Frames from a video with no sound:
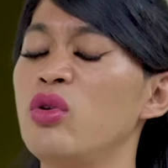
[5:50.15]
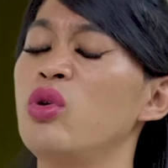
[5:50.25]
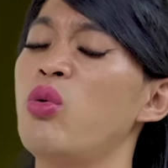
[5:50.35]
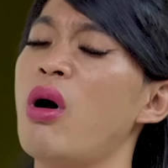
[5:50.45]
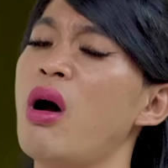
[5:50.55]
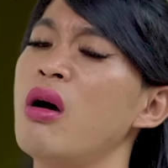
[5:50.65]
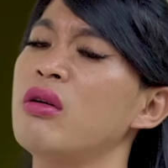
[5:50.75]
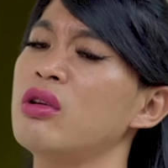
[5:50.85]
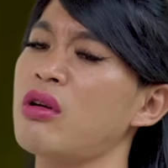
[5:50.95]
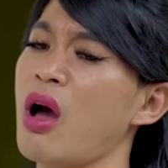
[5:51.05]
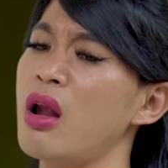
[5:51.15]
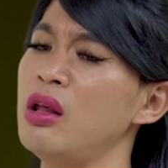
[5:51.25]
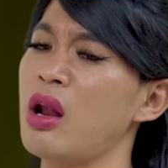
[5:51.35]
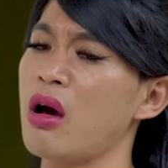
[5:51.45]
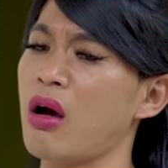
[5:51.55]
Ih, Wak, ngeri kali
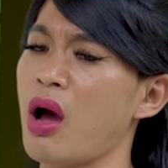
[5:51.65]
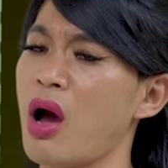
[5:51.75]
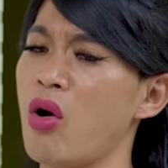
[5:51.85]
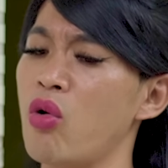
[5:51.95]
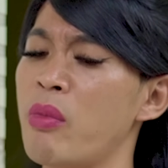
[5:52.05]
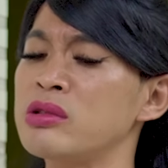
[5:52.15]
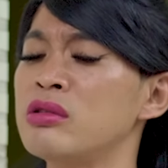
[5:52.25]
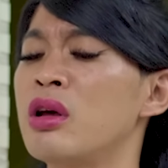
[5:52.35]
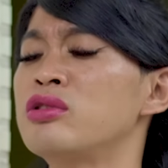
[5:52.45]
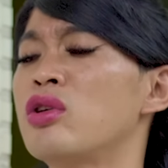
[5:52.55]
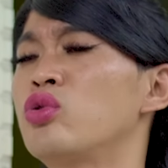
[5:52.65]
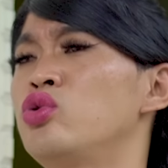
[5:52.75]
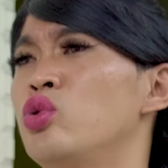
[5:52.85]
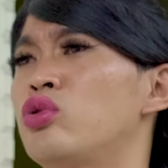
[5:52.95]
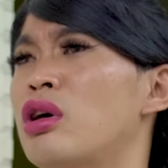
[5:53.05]
lah kau. Masa dari satu
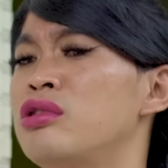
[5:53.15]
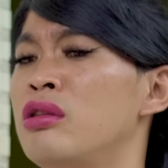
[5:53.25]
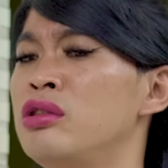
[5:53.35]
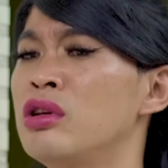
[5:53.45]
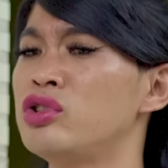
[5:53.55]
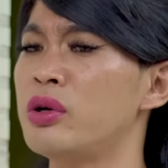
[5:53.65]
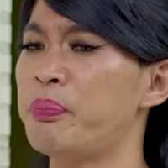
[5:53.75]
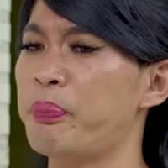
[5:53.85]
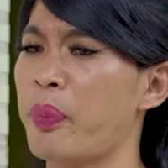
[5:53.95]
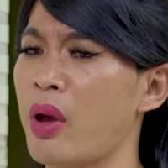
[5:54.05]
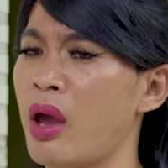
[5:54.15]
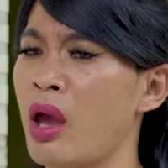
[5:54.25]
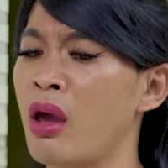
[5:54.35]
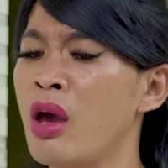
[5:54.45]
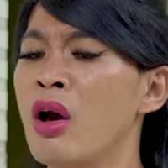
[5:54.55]
juta jadinya
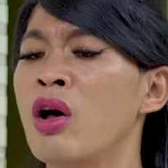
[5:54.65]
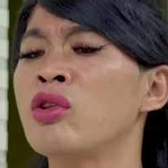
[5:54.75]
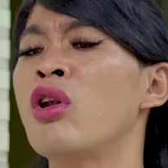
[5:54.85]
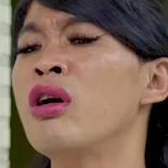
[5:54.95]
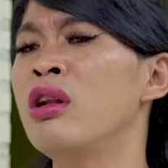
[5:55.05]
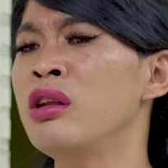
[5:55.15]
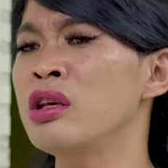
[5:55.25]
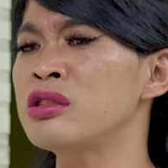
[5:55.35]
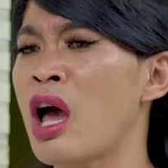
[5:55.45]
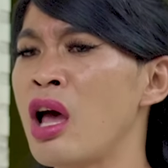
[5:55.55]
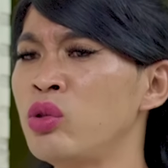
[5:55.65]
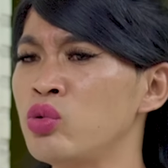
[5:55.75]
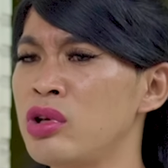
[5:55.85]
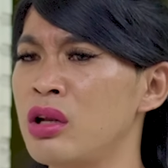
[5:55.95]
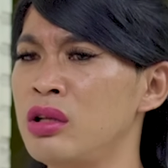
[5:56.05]
cepet? Nolak gelinding
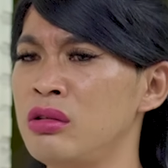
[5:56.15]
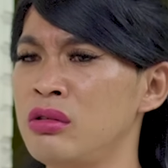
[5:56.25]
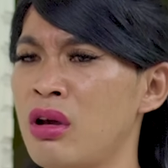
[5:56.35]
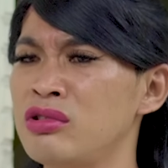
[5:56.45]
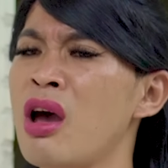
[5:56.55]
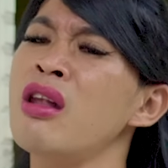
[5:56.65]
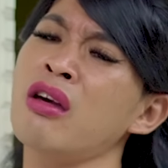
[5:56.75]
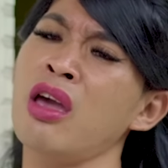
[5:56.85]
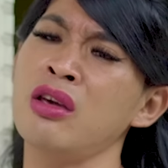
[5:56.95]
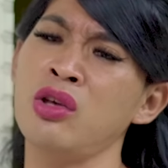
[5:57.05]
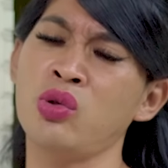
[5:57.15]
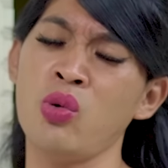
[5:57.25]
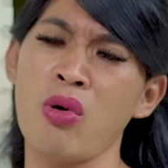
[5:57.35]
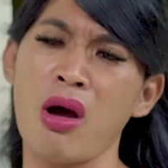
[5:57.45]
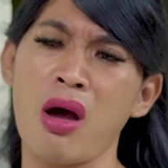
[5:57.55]
satu jadinya. Janganlah kayak
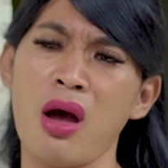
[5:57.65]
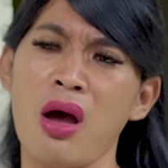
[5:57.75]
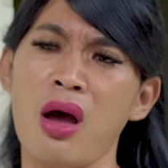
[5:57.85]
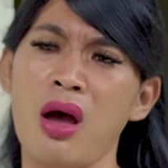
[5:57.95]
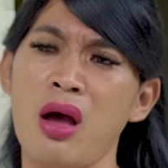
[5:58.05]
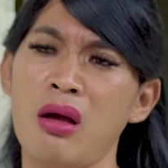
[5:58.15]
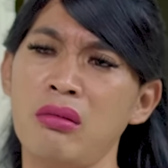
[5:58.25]
gitu, Wa.